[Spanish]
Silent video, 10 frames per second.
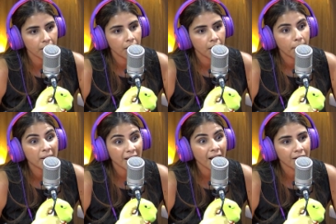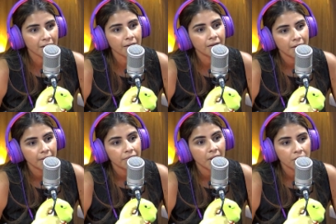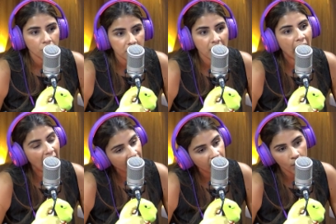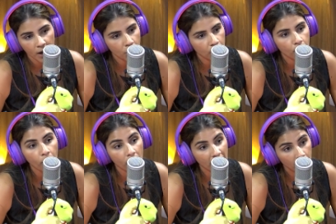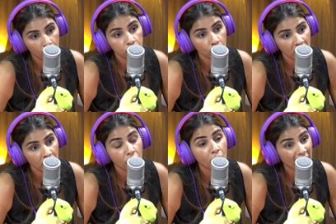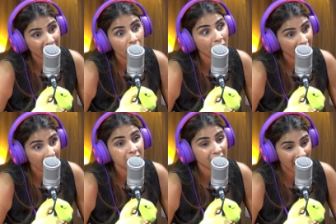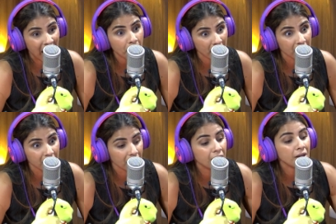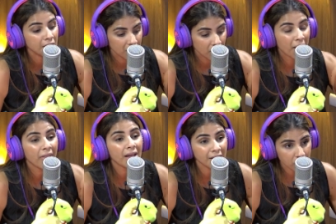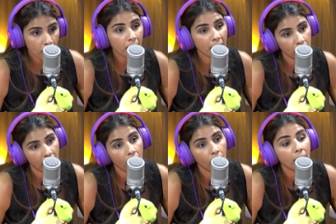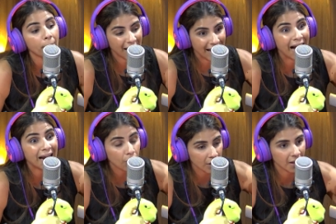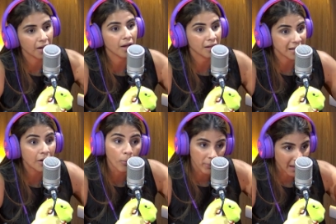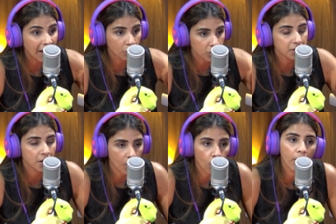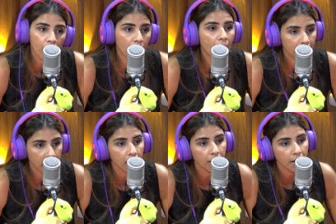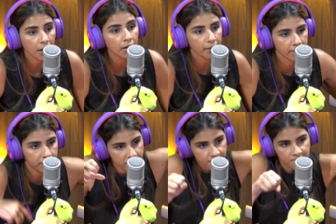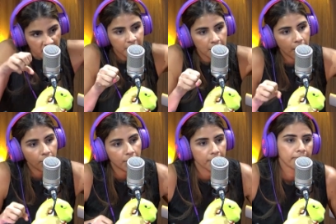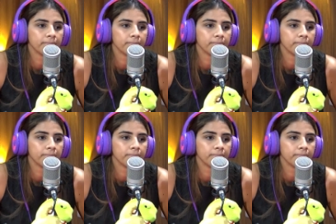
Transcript: ¿Me entiendes? Entonces, ahí no es que yo quiero un buquele o un trujillo. Yo lo que quiero es que realmente me dejen de sobrevalorar obra para que hagan lo que tienen que hacer y los hospitales no sin incubadoras y, y ventiladores.